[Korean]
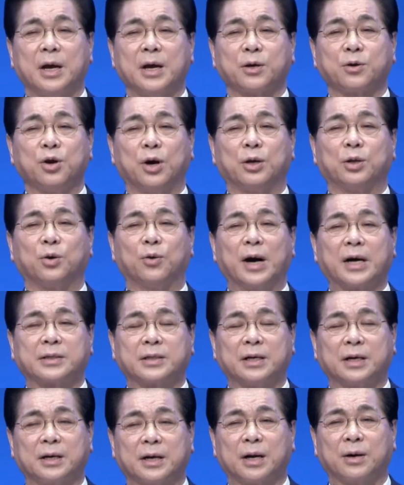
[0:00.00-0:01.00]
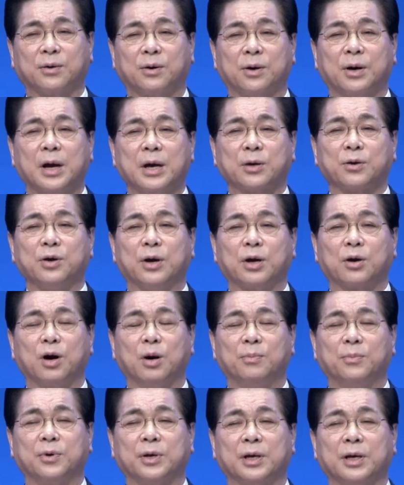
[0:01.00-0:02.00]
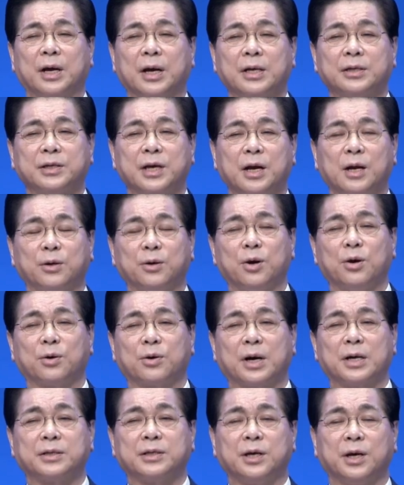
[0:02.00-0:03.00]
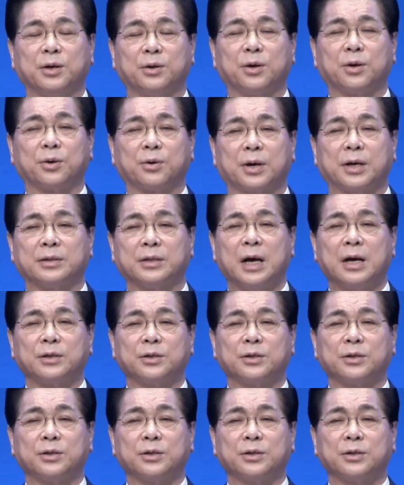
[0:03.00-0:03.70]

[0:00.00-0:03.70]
교회도 확장을 하고 교회 건물이 제일교육관, 제2교육관,